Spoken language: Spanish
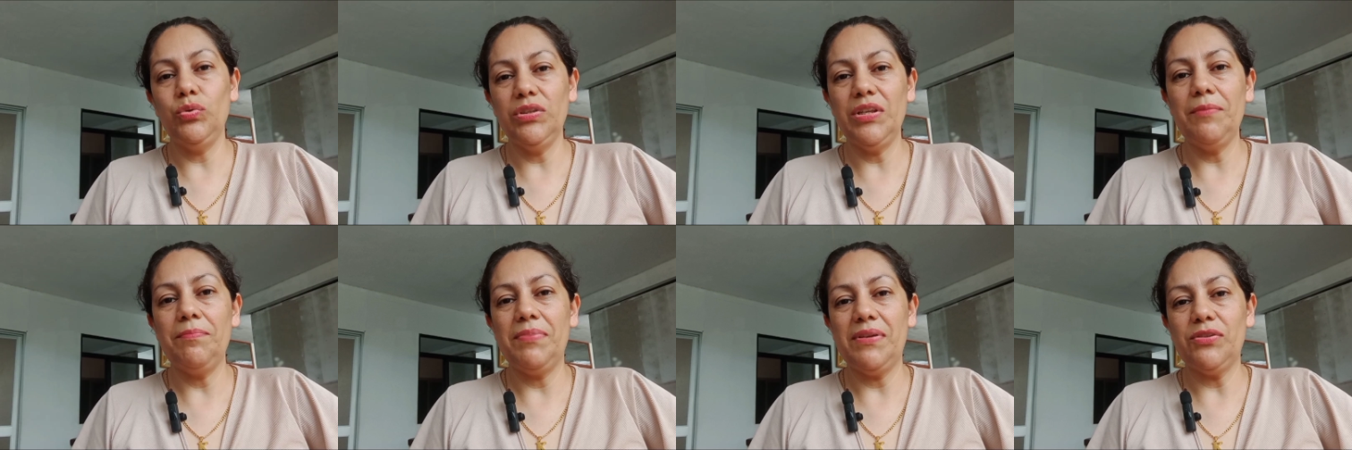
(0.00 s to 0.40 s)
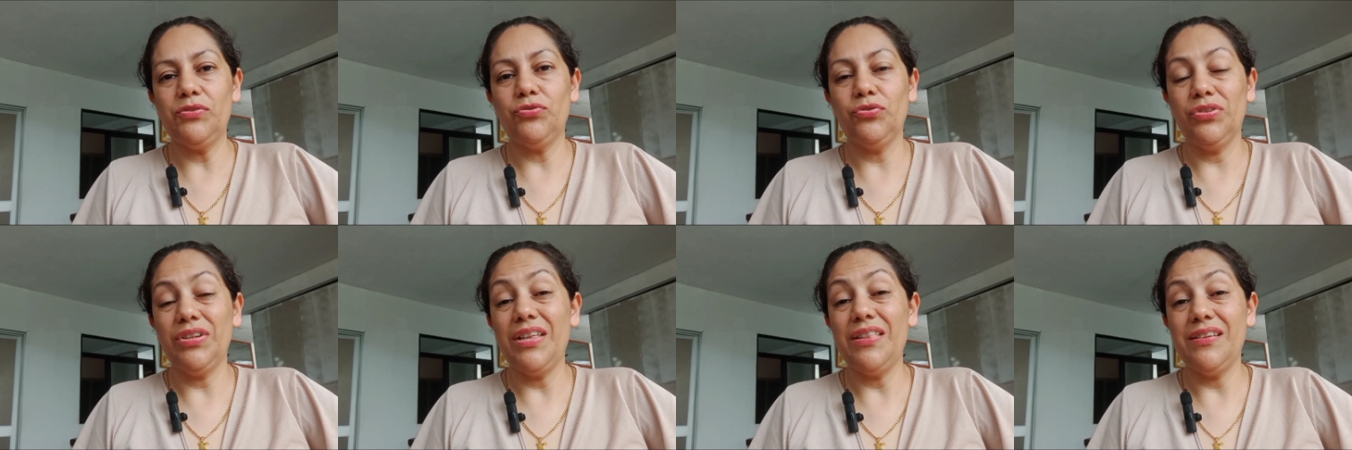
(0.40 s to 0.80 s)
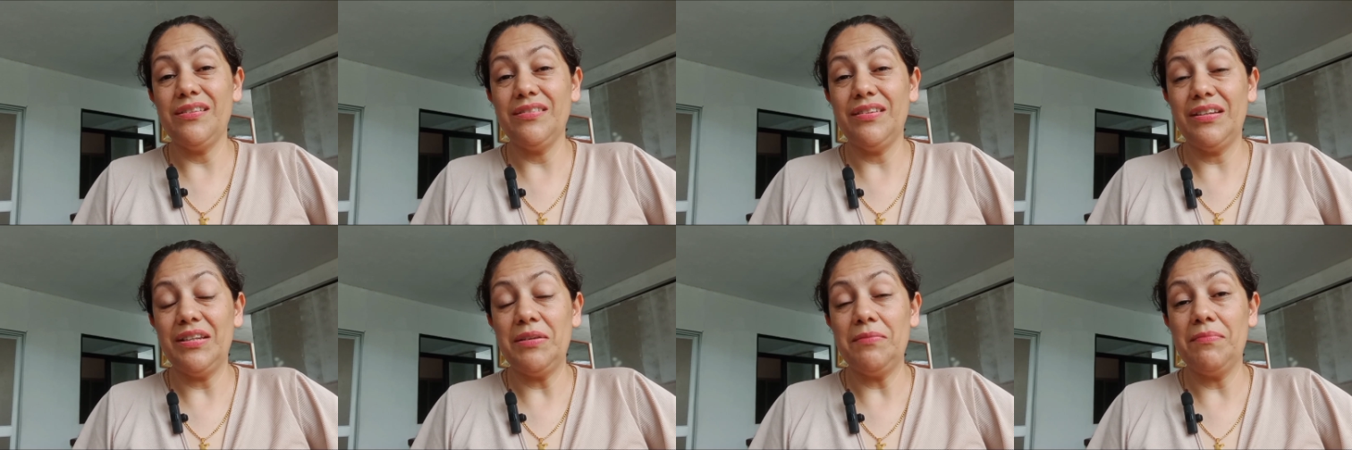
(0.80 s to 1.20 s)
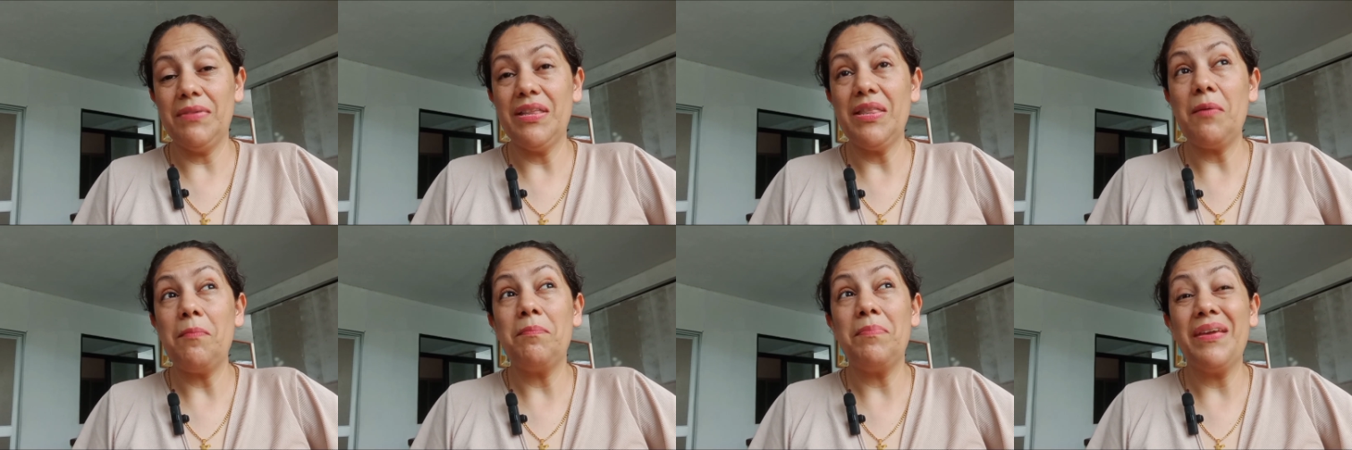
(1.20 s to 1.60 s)
Una persona
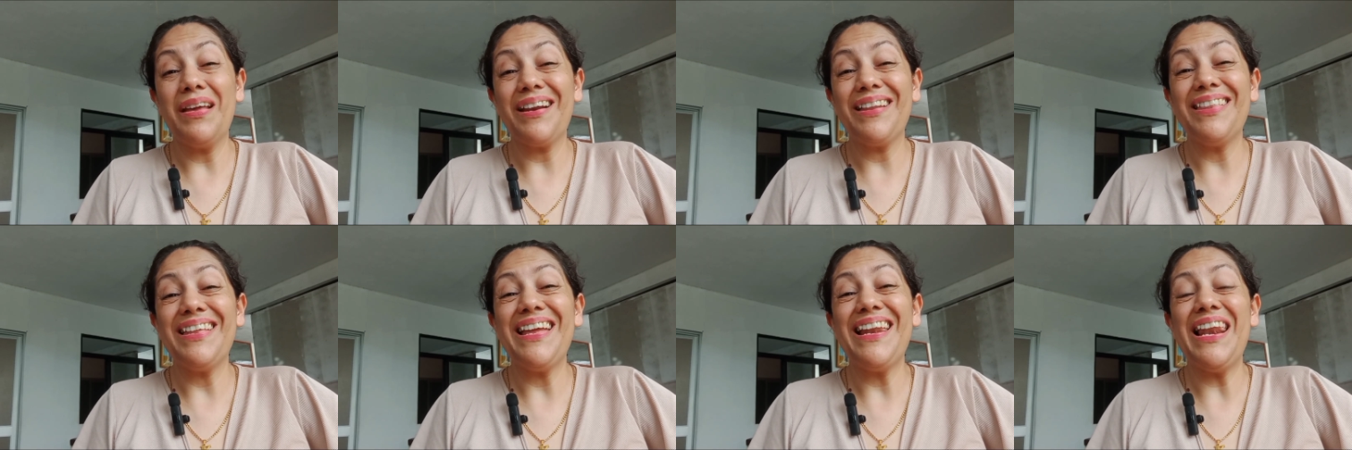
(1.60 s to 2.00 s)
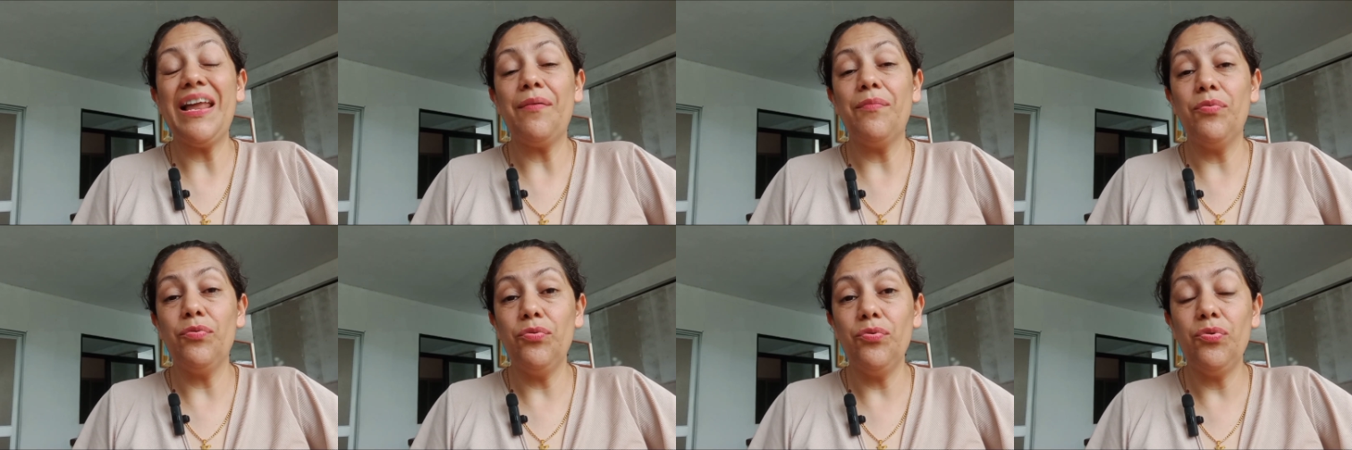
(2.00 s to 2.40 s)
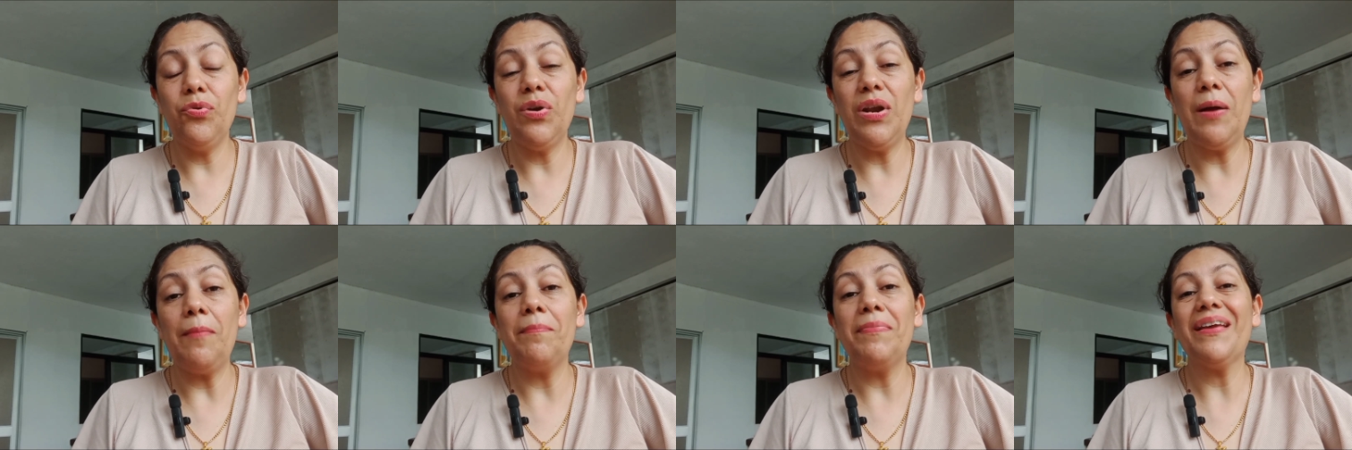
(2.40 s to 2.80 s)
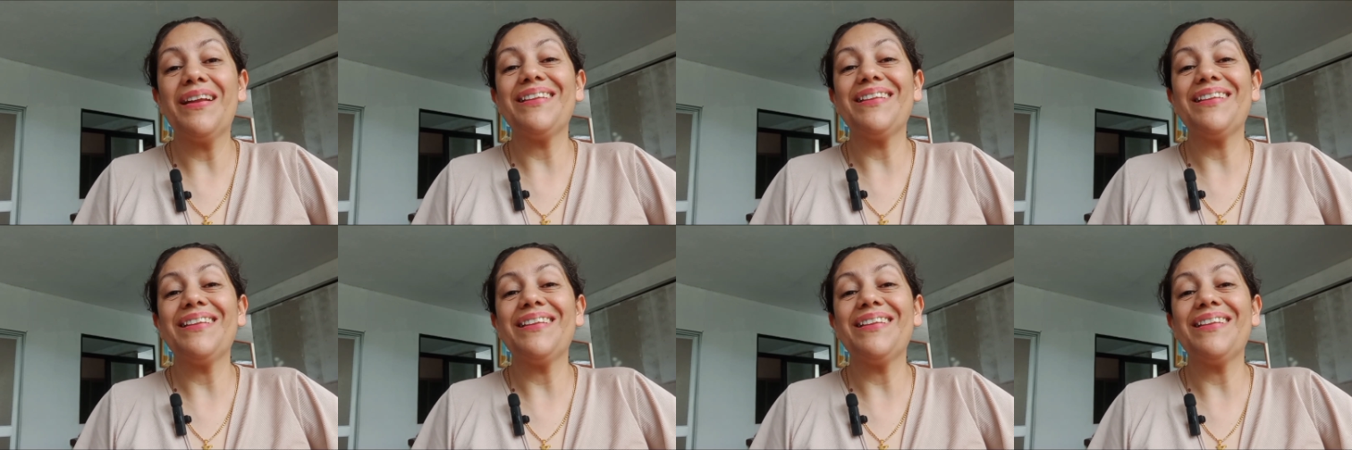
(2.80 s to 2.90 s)
desanimada pierde la brújula,